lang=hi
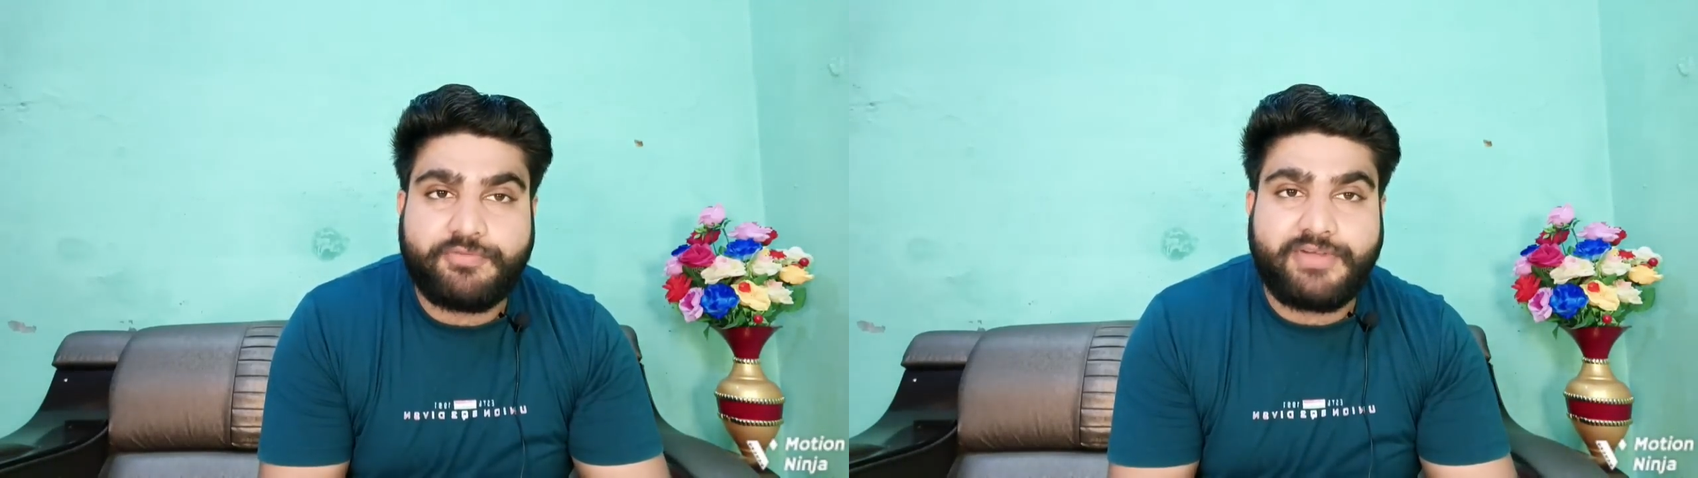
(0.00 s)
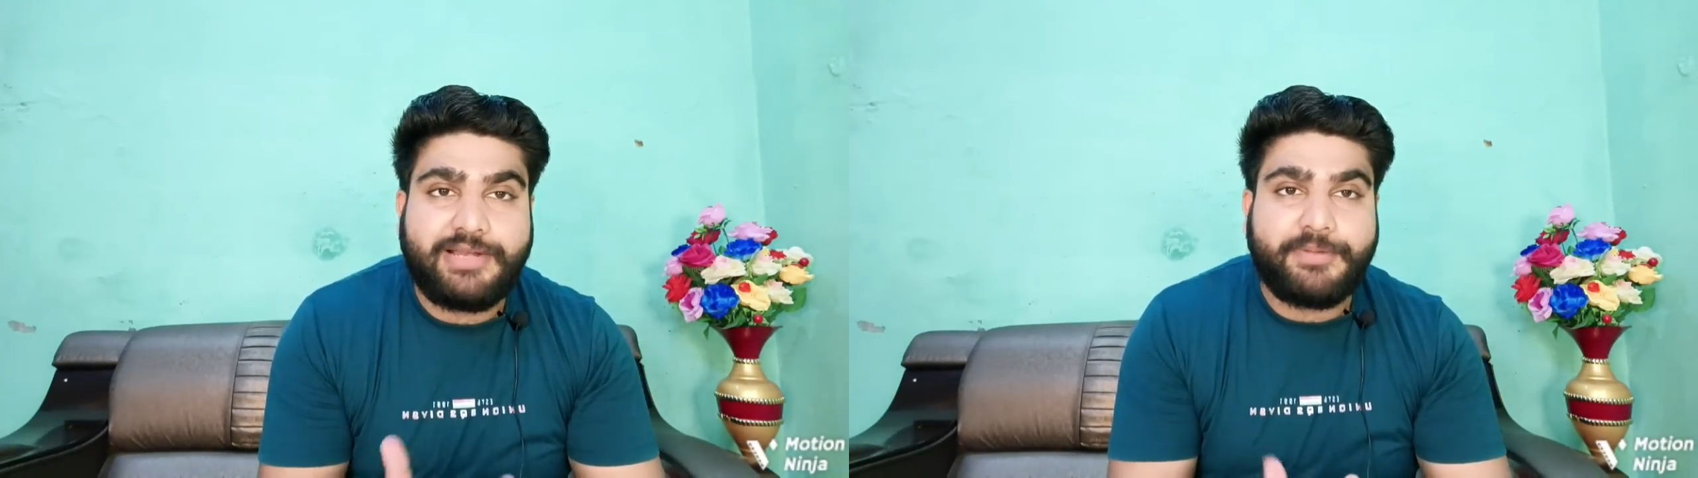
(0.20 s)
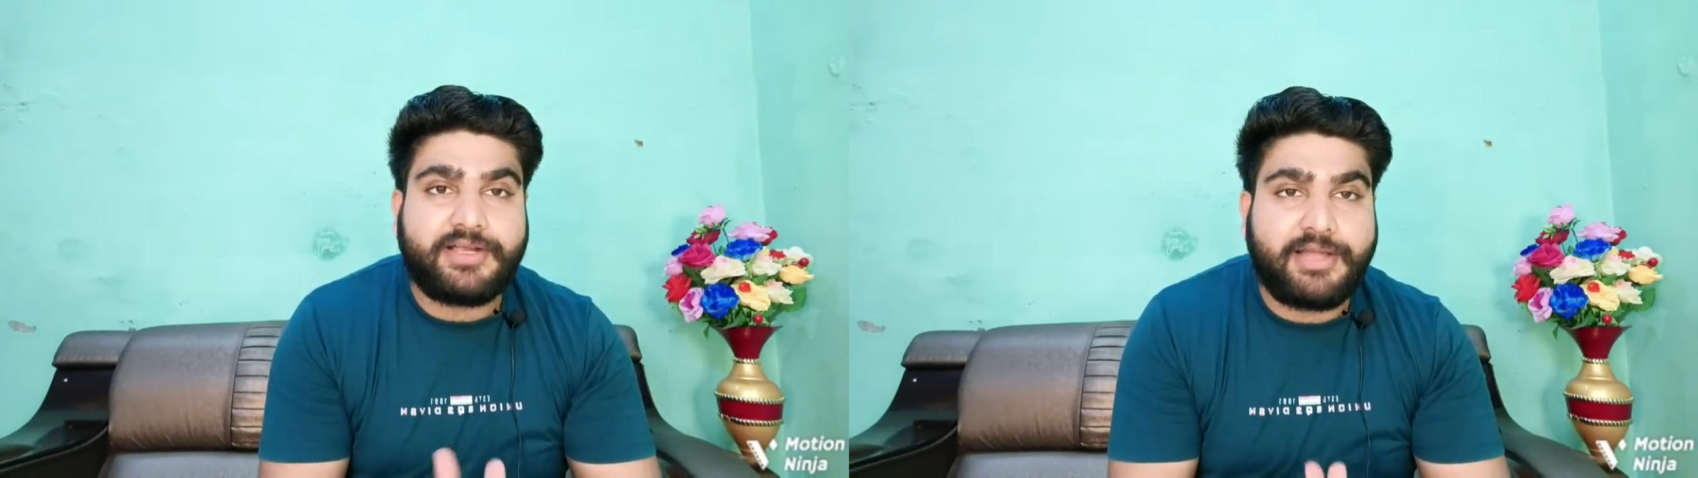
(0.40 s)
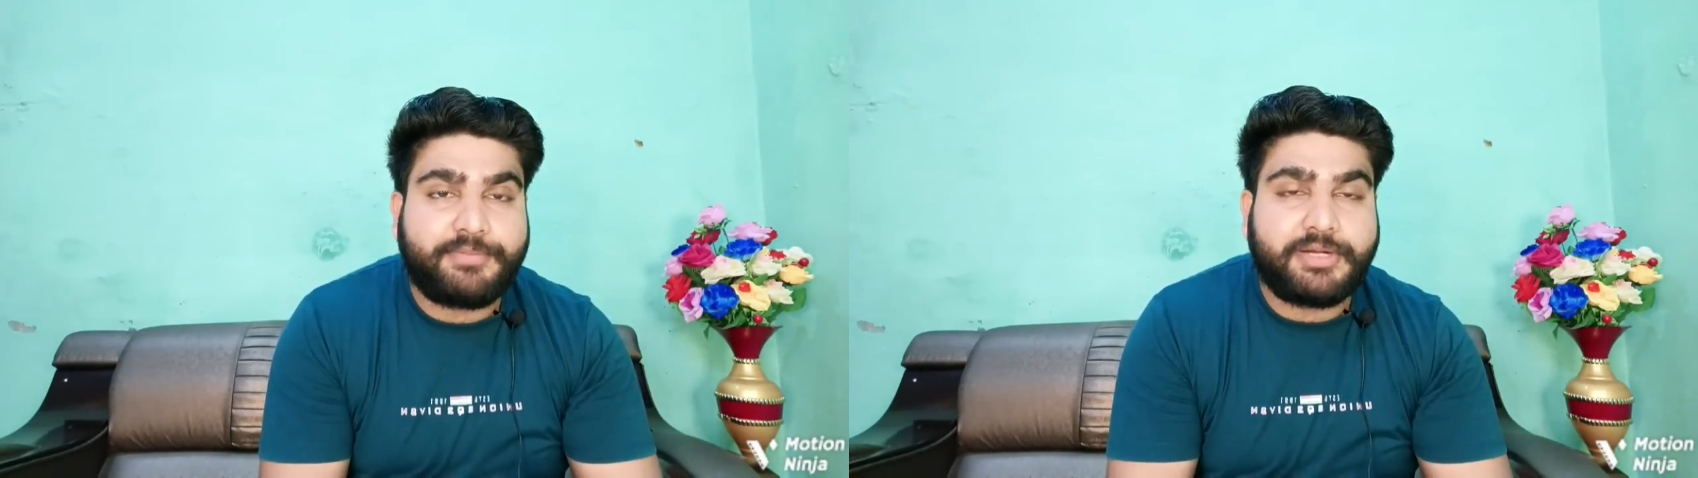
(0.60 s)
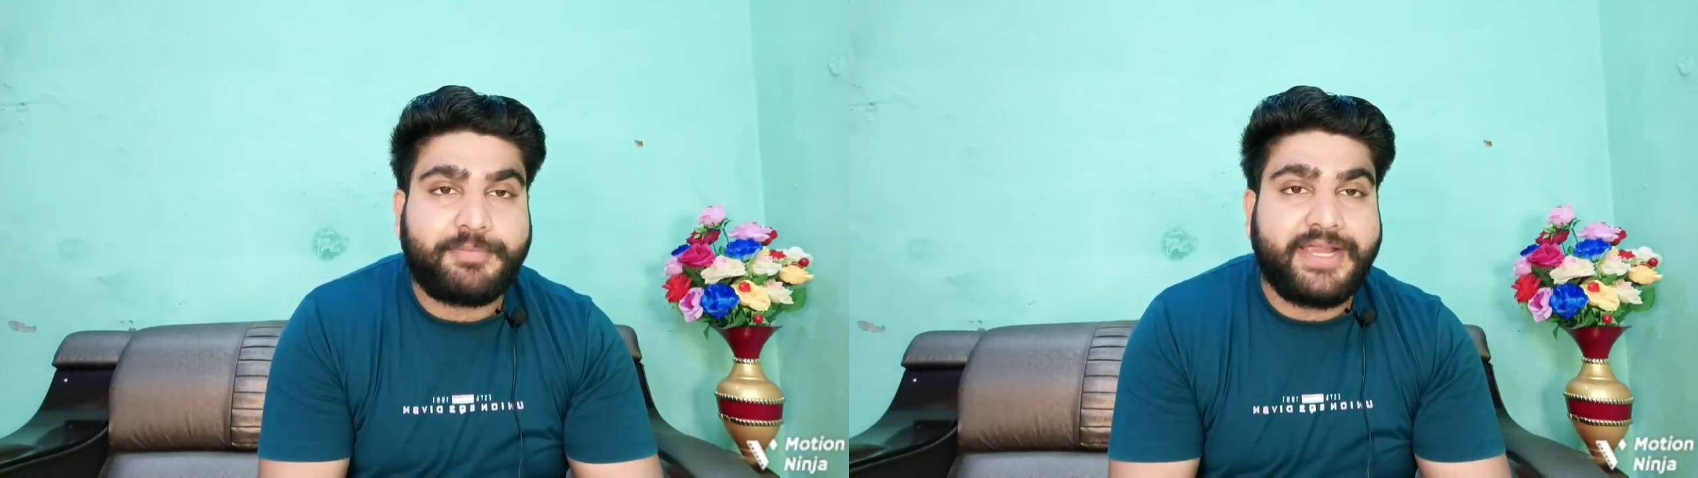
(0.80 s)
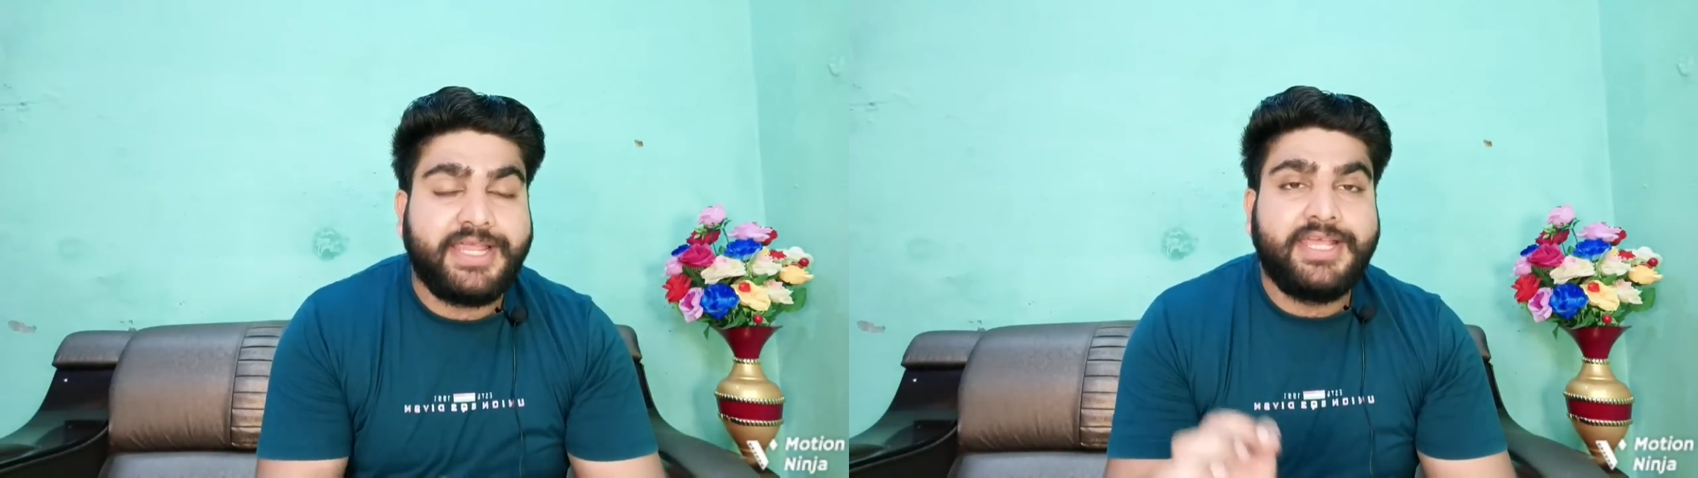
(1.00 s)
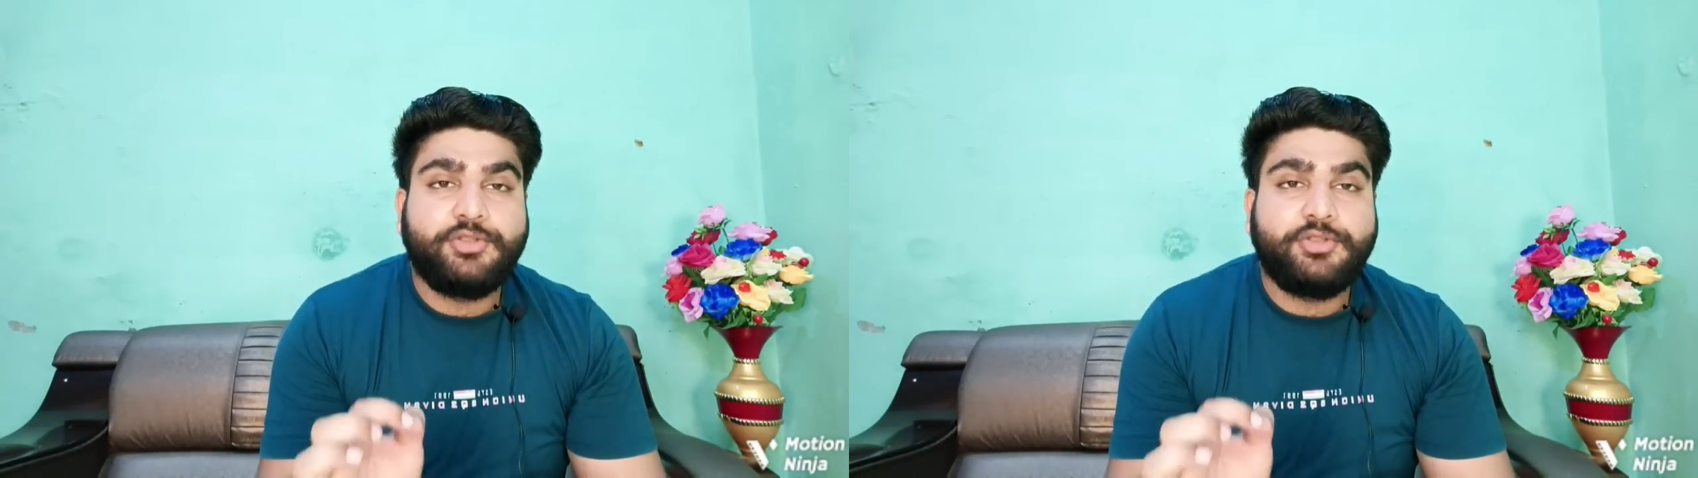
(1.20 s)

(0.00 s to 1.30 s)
प्रोफाइल पे काम कर पाए